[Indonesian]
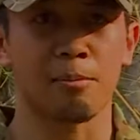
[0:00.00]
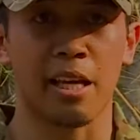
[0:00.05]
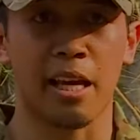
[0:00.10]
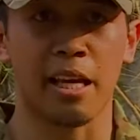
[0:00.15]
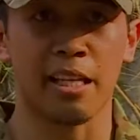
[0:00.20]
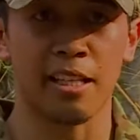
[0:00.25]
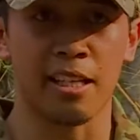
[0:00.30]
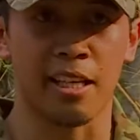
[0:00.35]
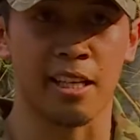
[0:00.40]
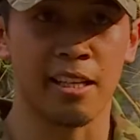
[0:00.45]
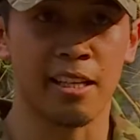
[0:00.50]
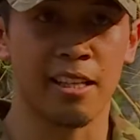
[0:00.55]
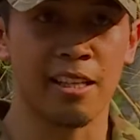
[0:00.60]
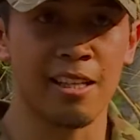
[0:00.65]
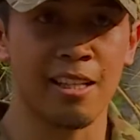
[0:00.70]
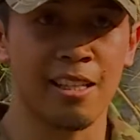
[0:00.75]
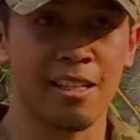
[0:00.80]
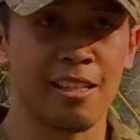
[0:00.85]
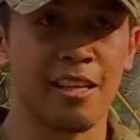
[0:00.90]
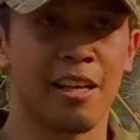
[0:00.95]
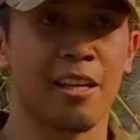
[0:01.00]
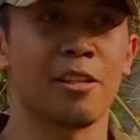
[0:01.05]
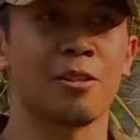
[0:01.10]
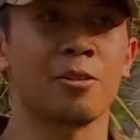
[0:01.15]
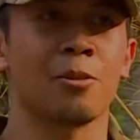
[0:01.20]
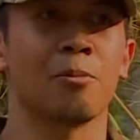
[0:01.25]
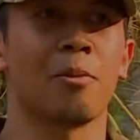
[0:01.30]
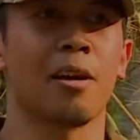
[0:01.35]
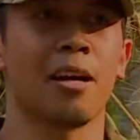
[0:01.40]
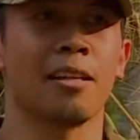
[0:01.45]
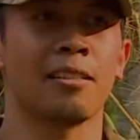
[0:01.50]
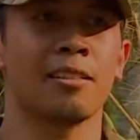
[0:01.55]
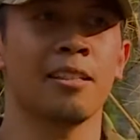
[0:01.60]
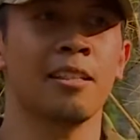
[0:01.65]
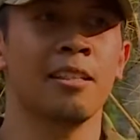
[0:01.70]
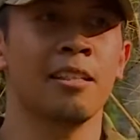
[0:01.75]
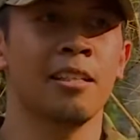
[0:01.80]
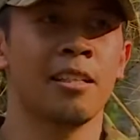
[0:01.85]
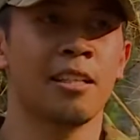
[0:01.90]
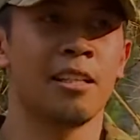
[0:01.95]
TNI kayak gitu.
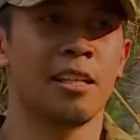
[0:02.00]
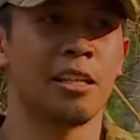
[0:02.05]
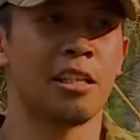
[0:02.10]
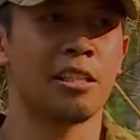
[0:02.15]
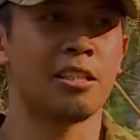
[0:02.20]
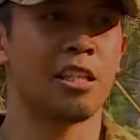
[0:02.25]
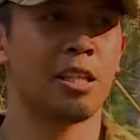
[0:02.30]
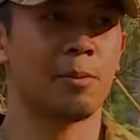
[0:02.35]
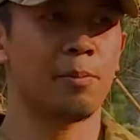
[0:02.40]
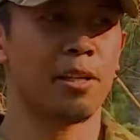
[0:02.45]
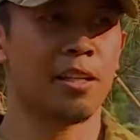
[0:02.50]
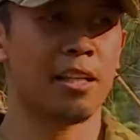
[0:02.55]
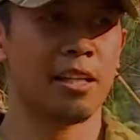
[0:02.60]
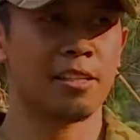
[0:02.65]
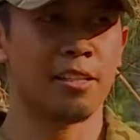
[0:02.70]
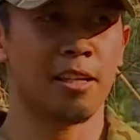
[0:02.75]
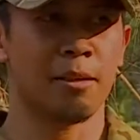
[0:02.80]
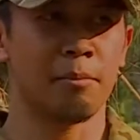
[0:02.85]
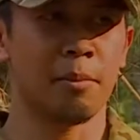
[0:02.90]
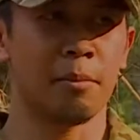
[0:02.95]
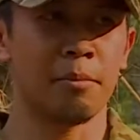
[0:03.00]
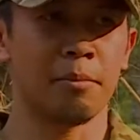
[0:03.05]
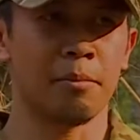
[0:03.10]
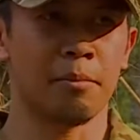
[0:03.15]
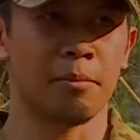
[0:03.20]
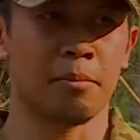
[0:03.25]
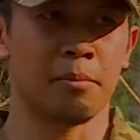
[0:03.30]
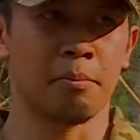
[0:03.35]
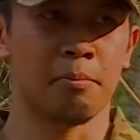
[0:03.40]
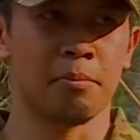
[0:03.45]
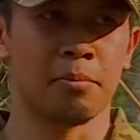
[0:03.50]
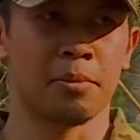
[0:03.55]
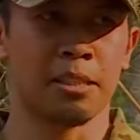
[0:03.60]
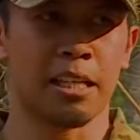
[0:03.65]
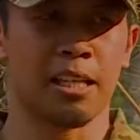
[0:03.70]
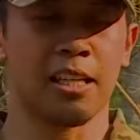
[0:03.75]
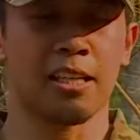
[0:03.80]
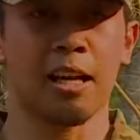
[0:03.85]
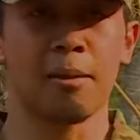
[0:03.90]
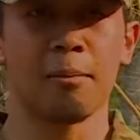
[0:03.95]
Makanya uh, daripada kita
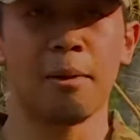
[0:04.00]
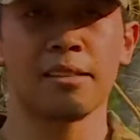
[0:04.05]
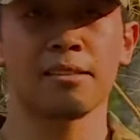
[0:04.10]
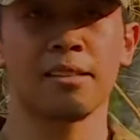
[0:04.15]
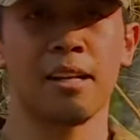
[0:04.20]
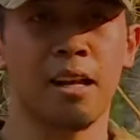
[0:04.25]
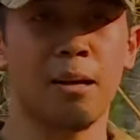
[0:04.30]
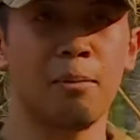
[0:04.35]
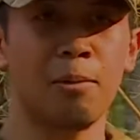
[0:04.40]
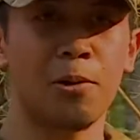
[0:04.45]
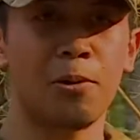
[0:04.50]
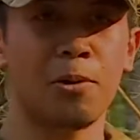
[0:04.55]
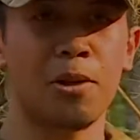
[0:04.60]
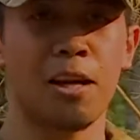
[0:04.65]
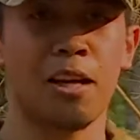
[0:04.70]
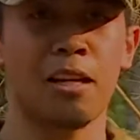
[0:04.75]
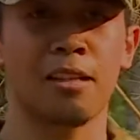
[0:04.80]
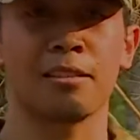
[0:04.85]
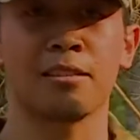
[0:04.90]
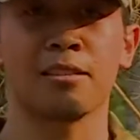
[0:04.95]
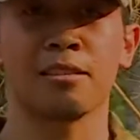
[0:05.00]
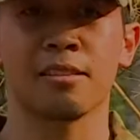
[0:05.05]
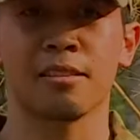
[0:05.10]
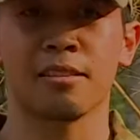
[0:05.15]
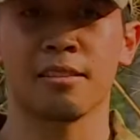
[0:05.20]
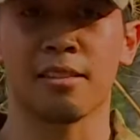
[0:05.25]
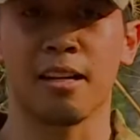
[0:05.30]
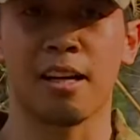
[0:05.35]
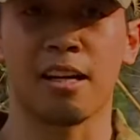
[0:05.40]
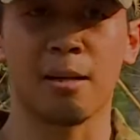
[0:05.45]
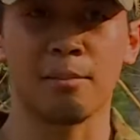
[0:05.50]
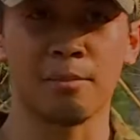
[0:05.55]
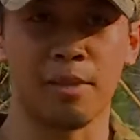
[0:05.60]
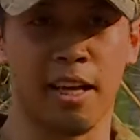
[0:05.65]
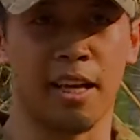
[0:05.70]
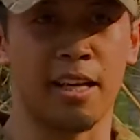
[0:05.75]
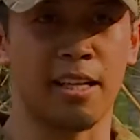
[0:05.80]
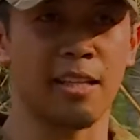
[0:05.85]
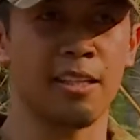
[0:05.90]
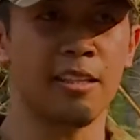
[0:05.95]
terkena masalah menggunakan seragam
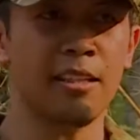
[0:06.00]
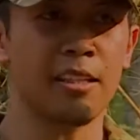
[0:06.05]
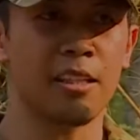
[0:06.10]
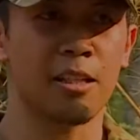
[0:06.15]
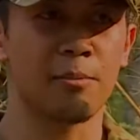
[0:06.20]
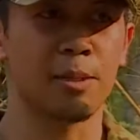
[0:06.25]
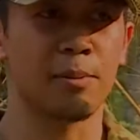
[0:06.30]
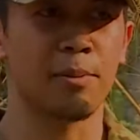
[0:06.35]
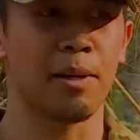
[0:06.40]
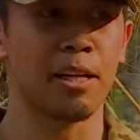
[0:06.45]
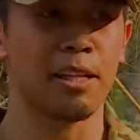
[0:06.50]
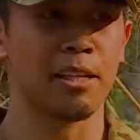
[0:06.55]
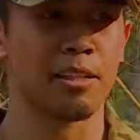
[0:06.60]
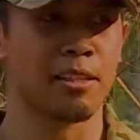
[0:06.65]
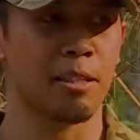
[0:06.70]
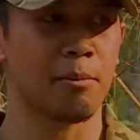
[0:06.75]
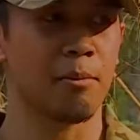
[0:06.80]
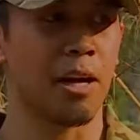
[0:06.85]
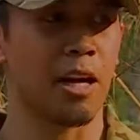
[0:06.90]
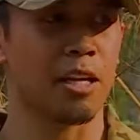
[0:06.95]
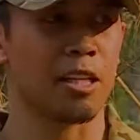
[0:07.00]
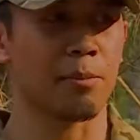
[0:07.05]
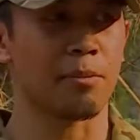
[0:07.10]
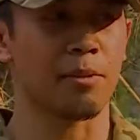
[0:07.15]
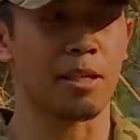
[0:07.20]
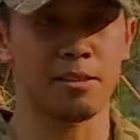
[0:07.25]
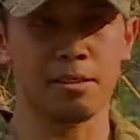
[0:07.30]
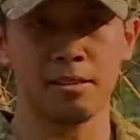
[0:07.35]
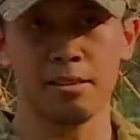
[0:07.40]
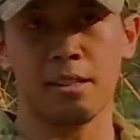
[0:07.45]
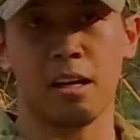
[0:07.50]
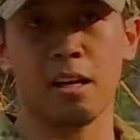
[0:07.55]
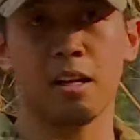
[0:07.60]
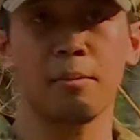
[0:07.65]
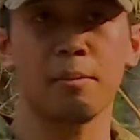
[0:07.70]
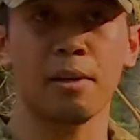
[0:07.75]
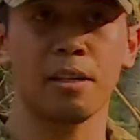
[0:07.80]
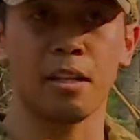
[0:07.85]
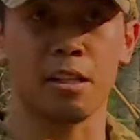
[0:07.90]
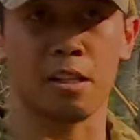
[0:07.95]
TNI, lebih baik kita mengadaptasi
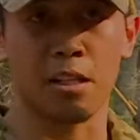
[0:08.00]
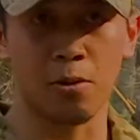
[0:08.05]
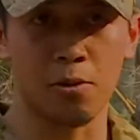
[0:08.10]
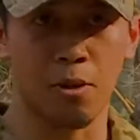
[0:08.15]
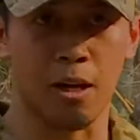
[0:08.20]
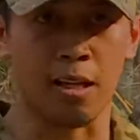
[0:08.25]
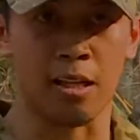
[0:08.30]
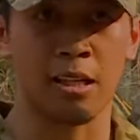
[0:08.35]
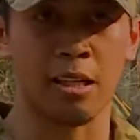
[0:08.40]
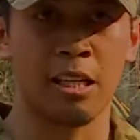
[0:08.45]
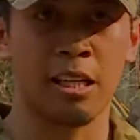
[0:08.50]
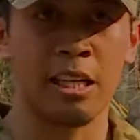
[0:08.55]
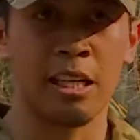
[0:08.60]
seragam yang dari luar.